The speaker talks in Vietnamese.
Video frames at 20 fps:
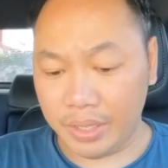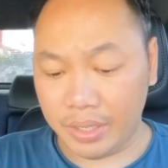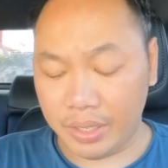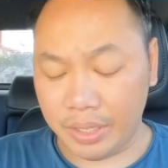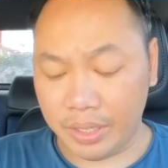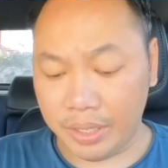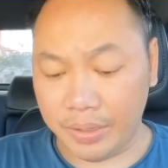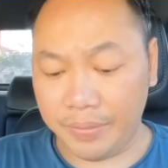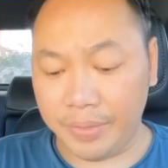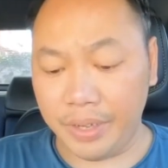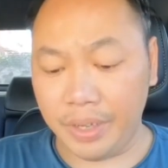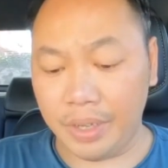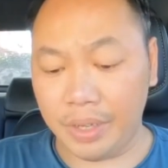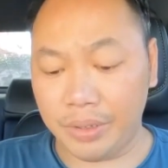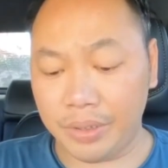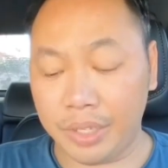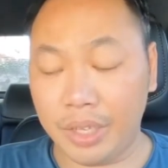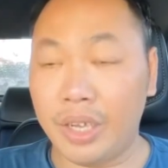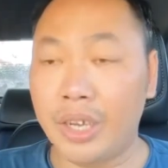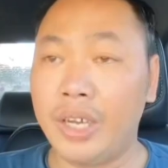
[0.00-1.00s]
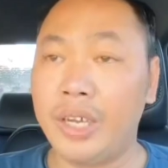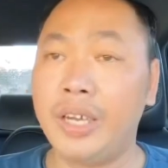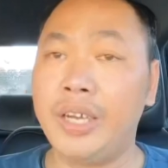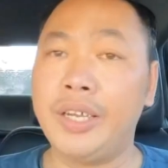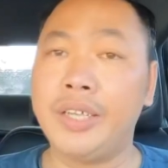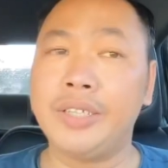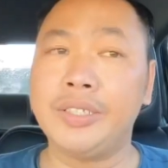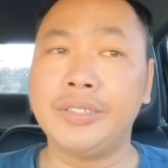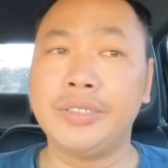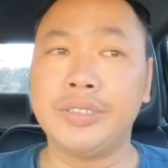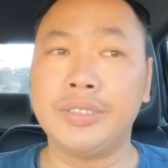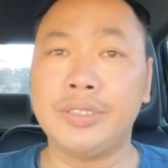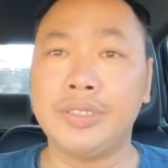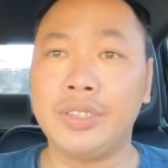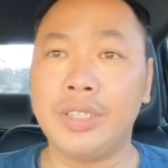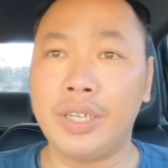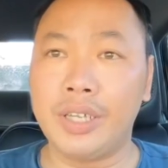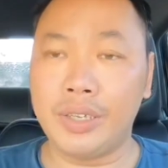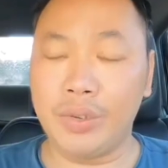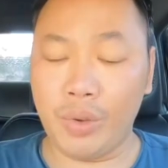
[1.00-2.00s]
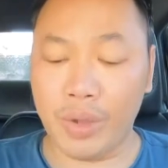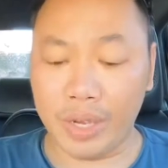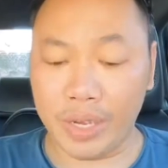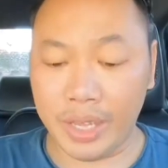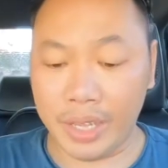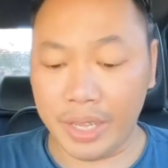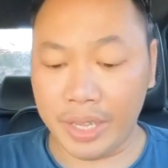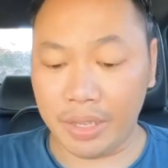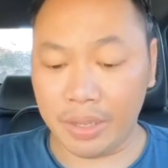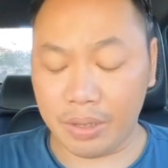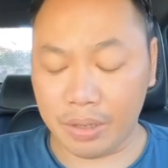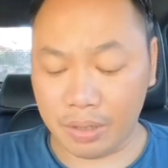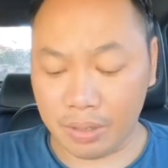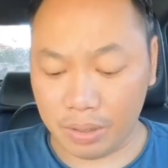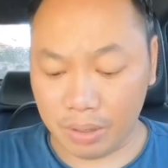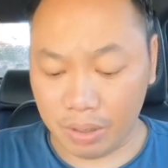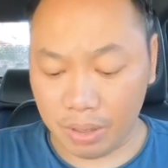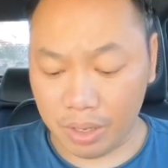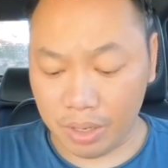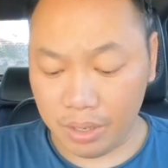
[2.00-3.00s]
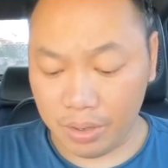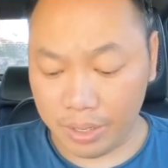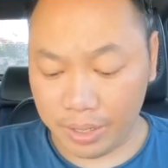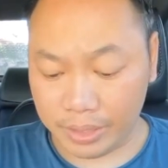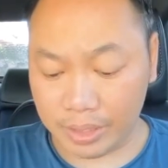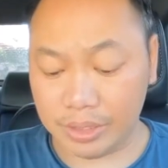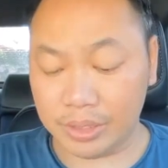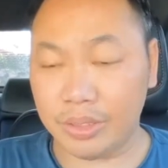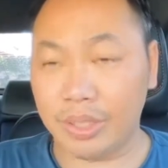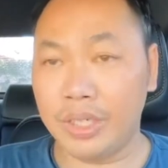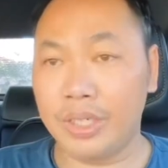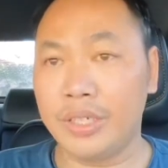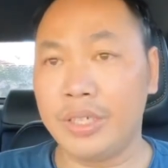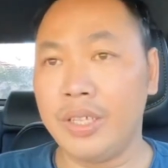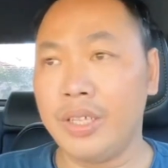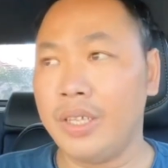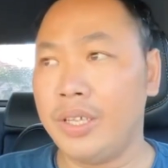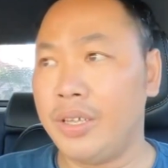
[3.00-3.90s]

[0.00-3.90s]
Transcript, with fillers: uh, video cho cho anh Quang Lê có Hà Thanh Xuân